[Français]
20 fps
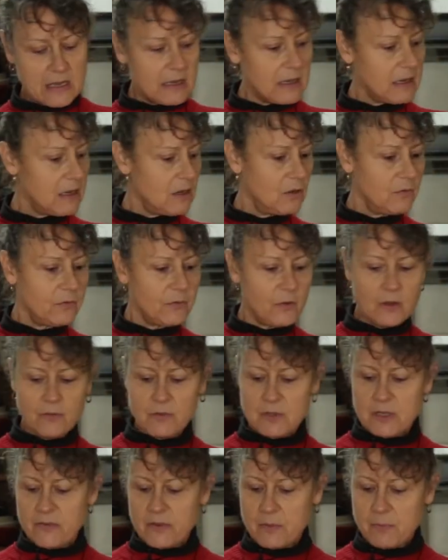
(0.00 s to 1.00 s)
Et une fois que
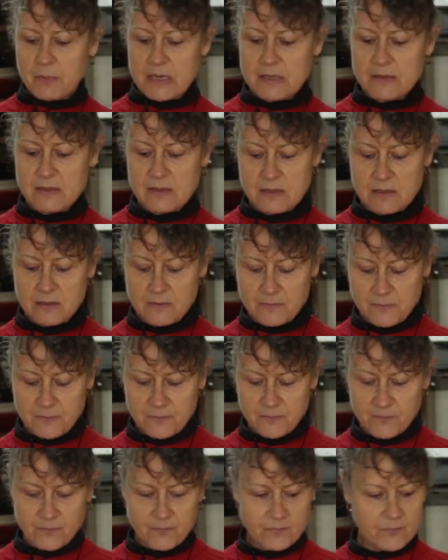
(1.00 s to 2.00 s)
vous avez placé
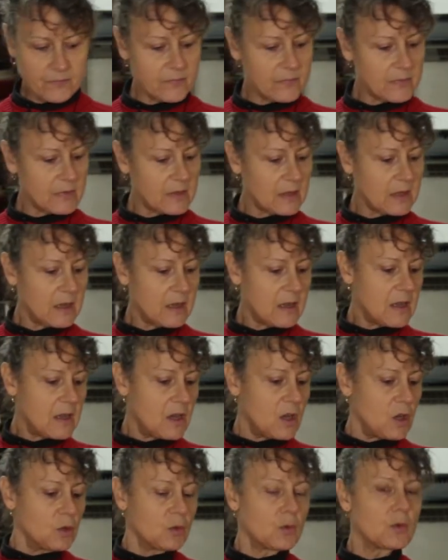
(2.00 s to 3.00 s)

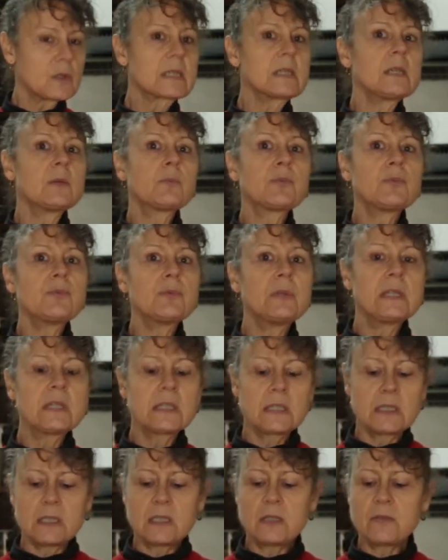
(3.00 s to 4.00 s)
tout ce qui est plus
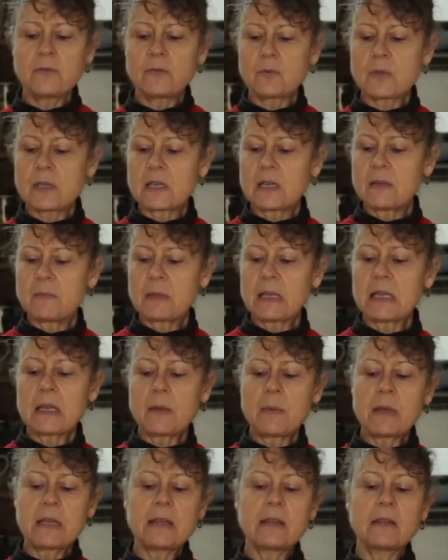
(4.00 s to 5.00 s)
liquide, vous allez mettre
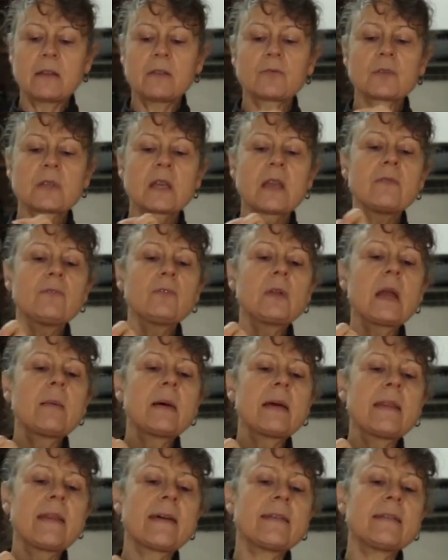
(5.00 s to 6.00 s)
la banane. Vous avez vu la
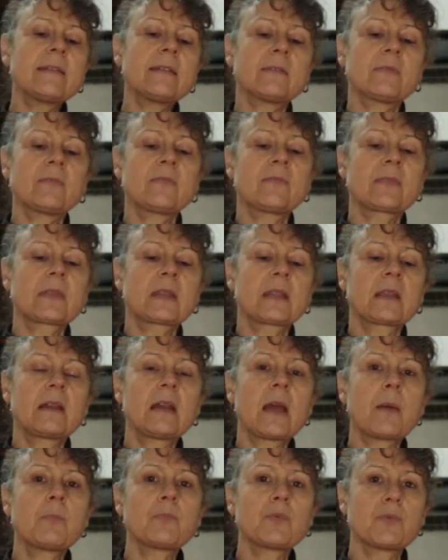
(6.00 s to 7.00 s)
banane
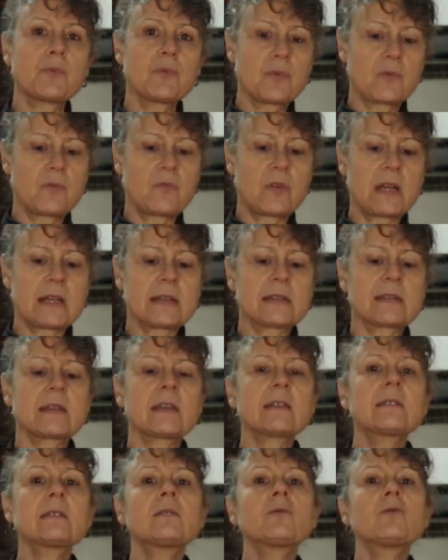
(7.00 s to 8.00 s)
la peau. Voilà,
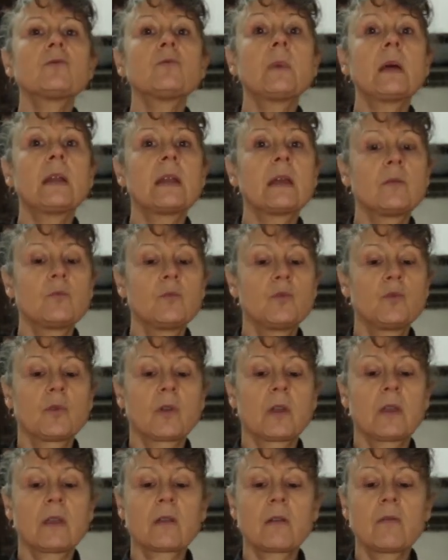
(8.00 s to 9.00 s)
ça c'est une banane
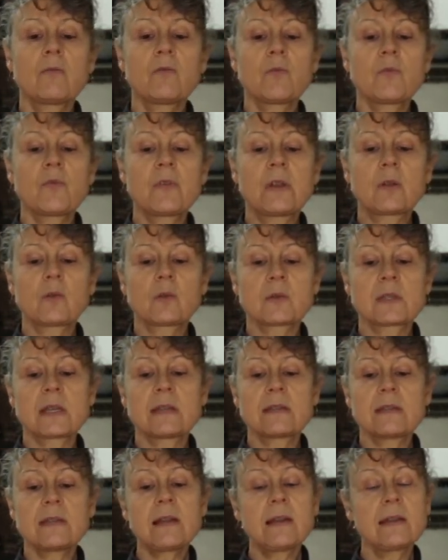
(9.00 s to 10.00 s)
mûre. Et comme vous pouvez le
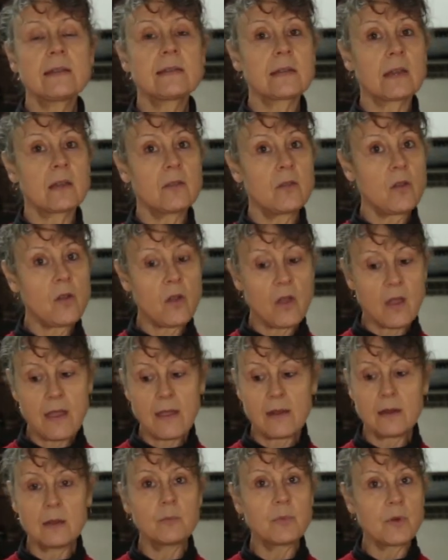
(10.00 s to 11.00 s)
constater, à l'intérieur,
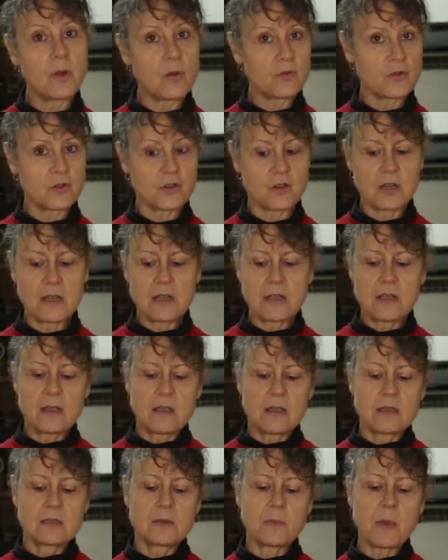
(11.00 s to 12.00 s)
elle est blanche.
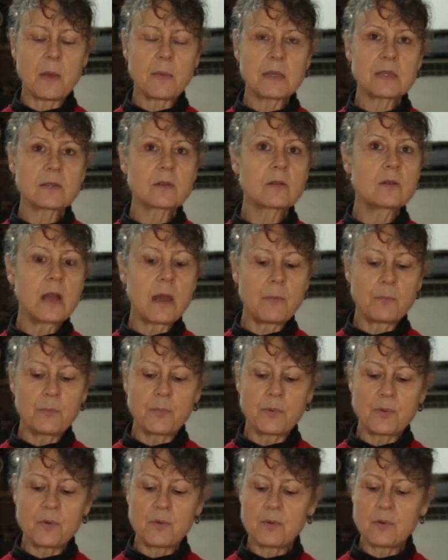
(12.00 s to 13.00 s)
C'est pas parce que la
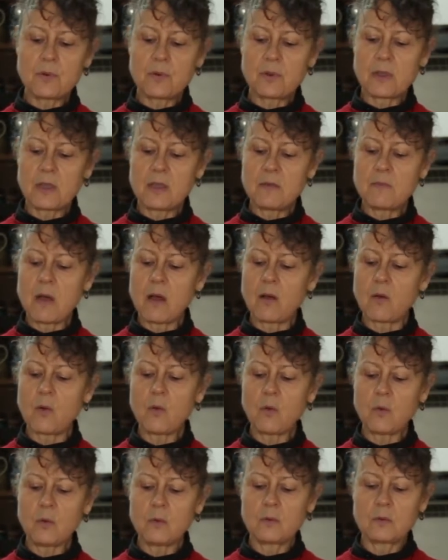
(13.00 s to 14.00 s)
peau est
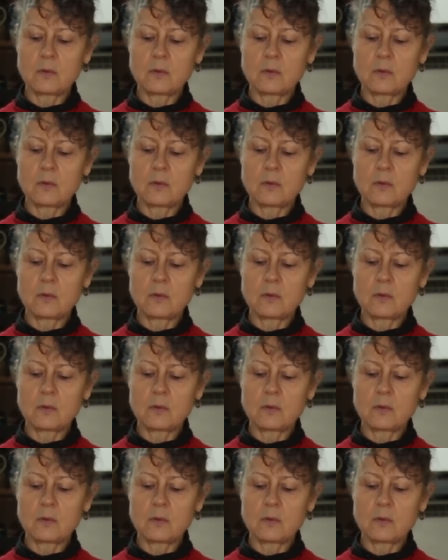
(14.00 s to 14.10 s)
marron